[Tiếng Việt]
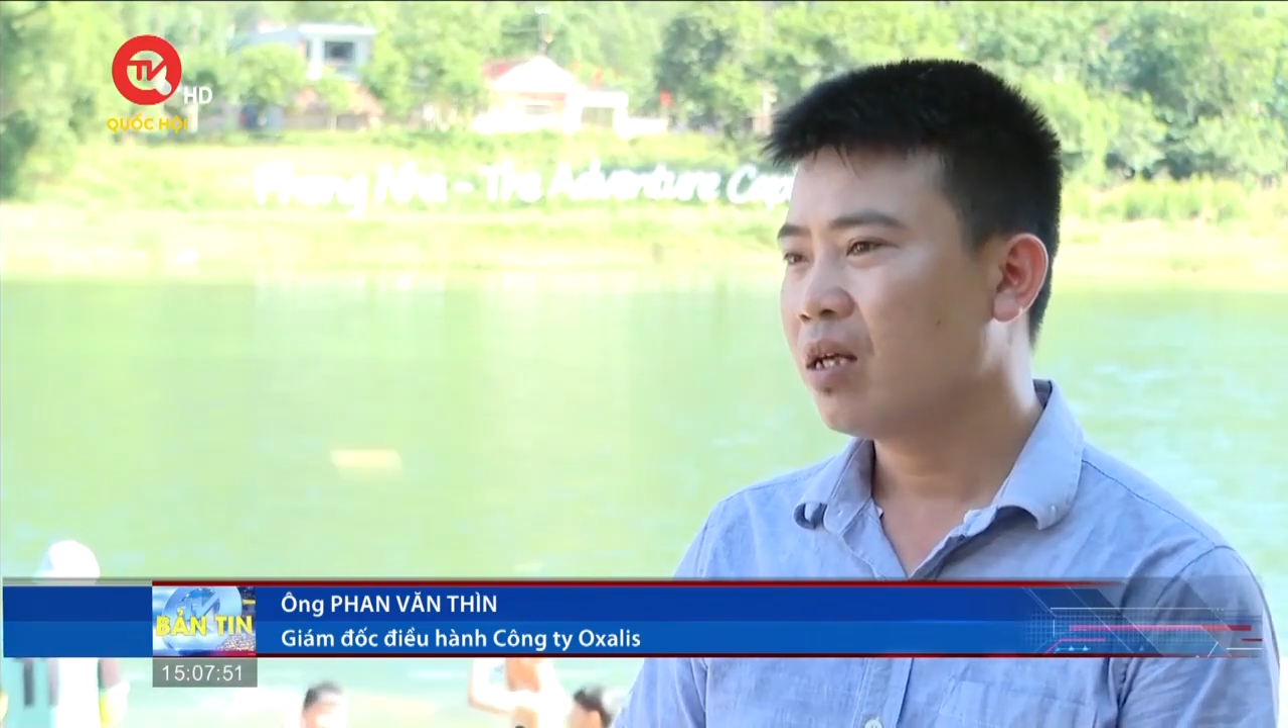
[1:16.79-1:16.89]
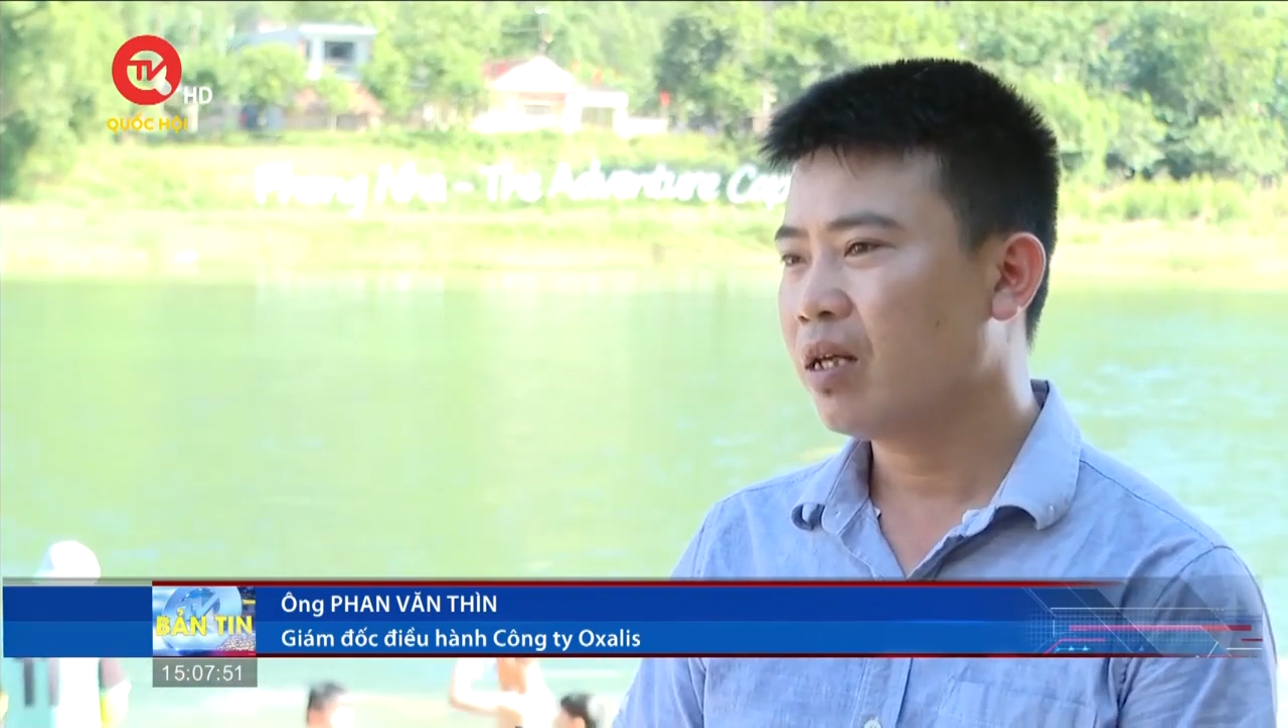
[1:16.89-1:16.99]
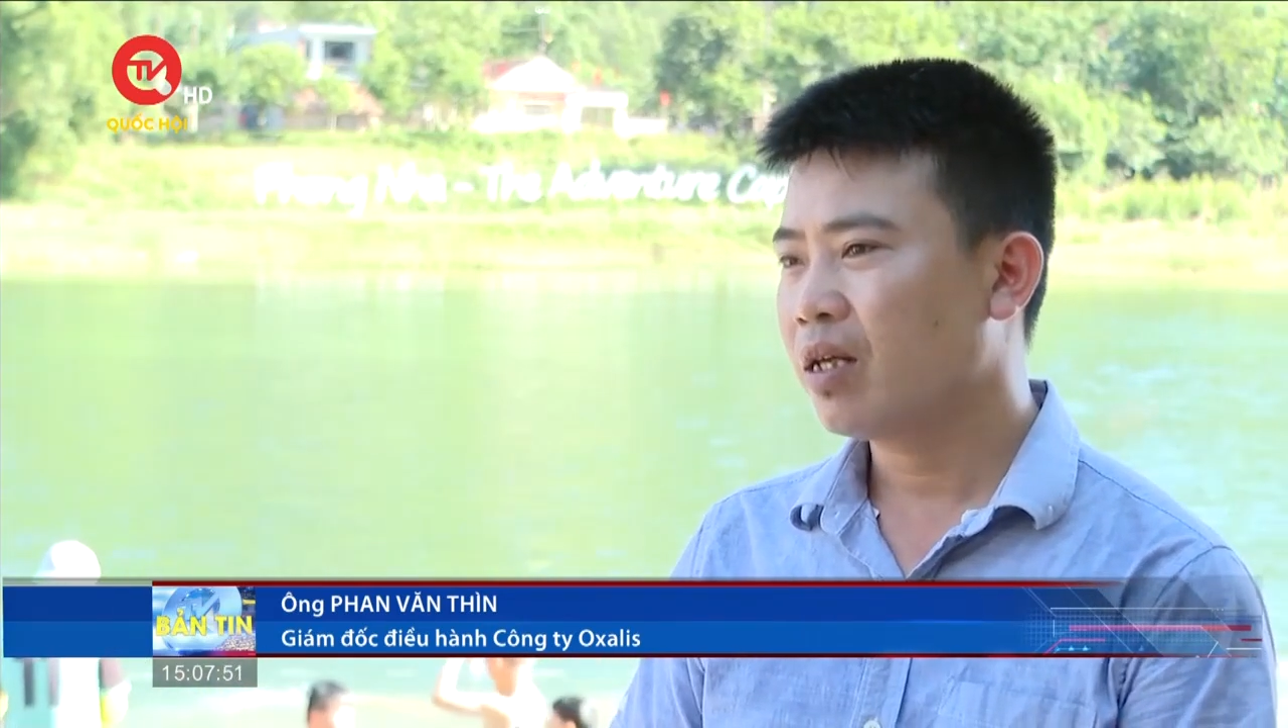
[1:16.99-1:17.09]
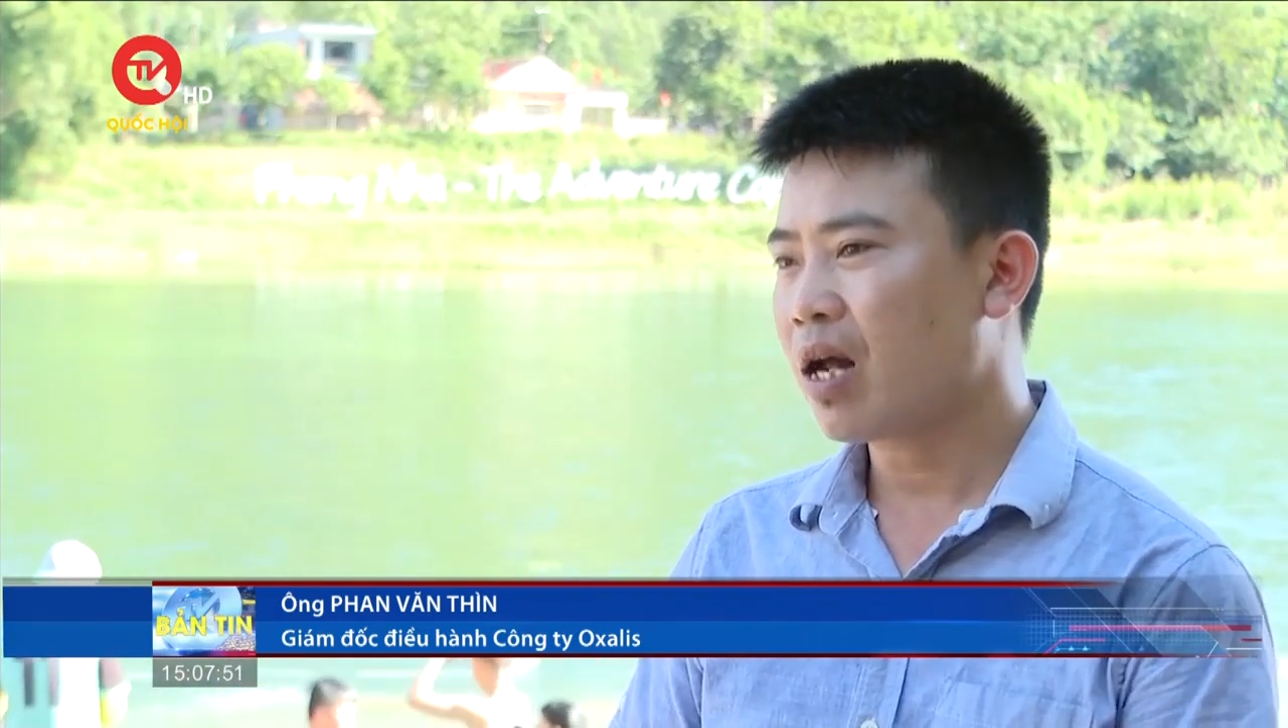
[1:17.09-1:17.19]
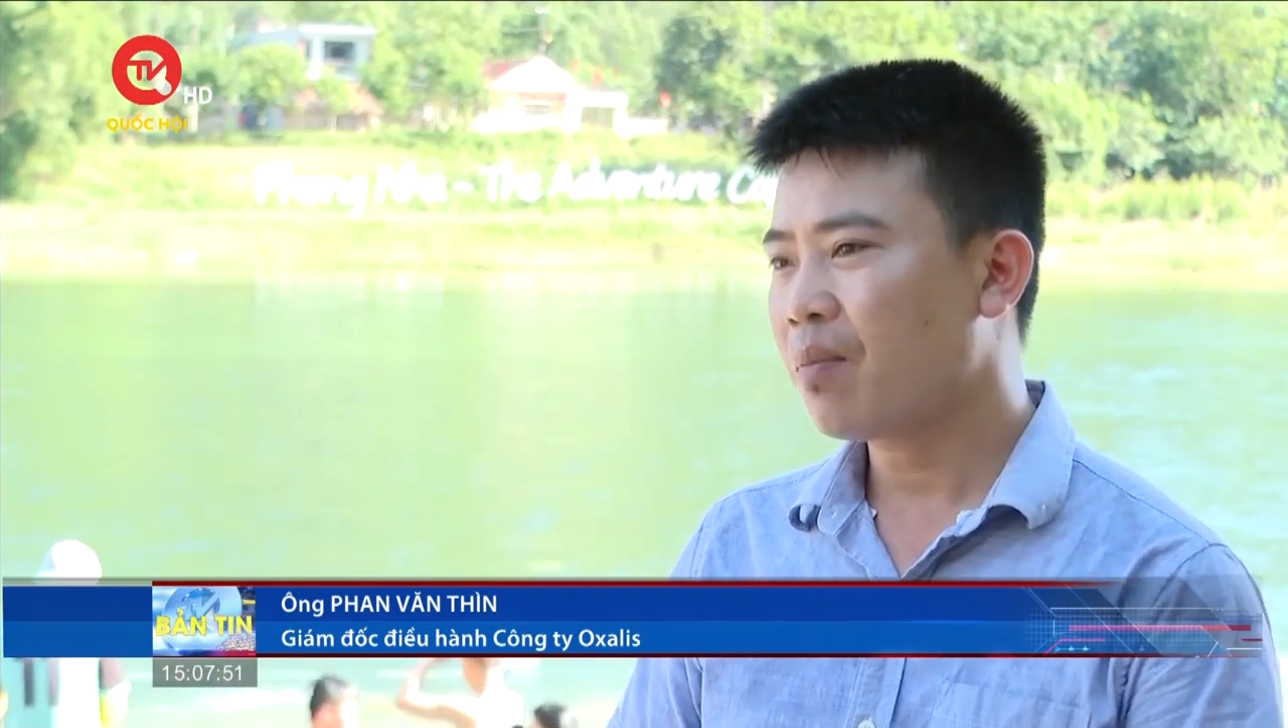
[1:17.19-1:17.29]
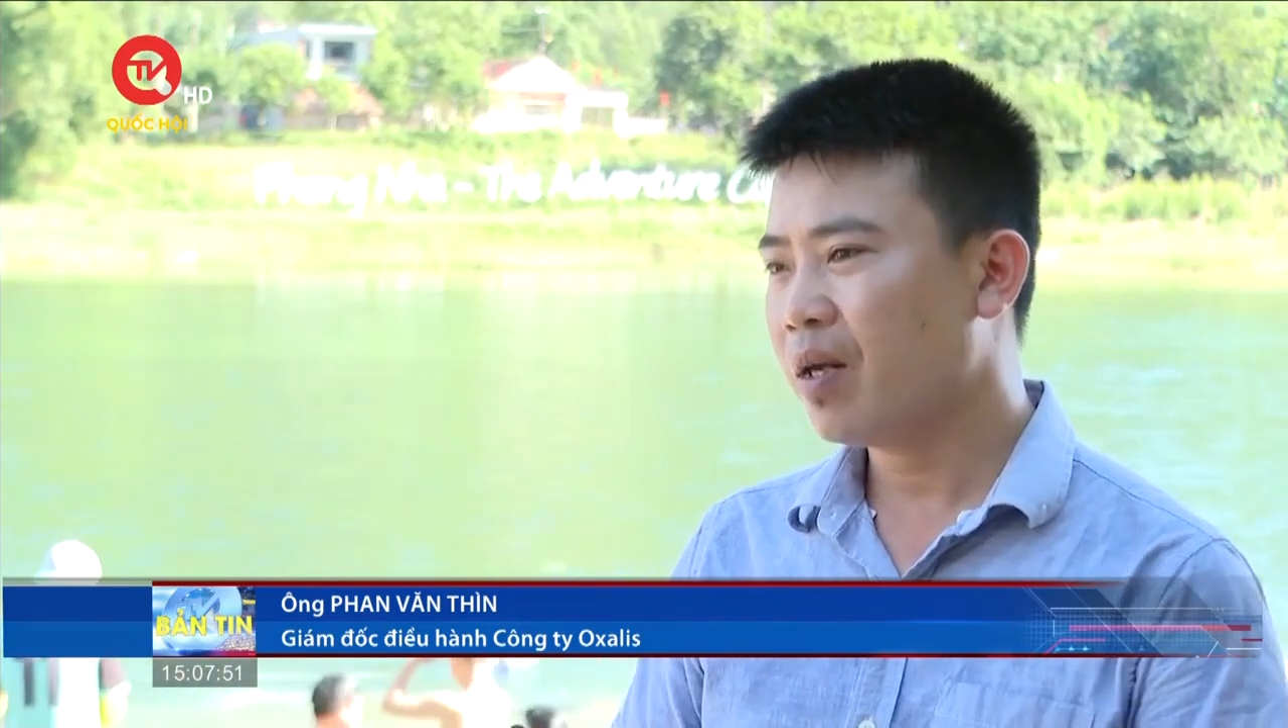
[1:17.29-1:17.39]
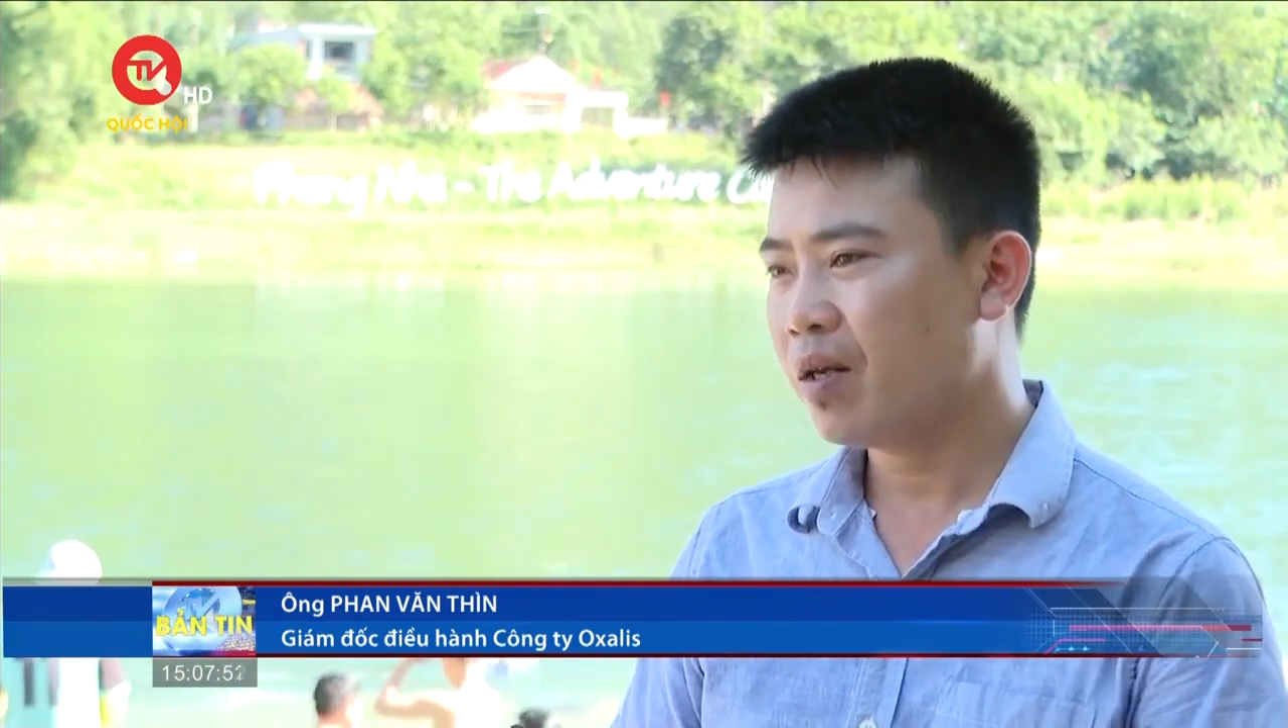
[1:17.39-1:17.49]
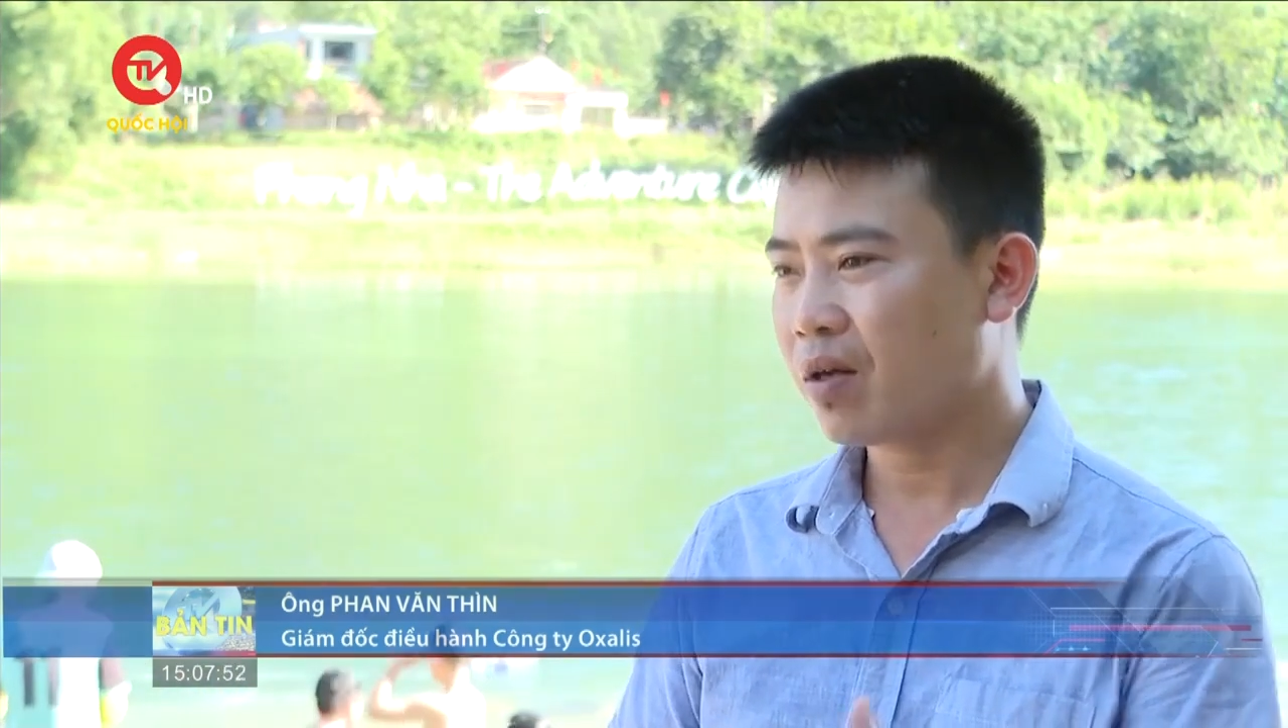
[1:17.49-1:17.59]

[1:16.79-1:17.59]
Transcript: để trang bị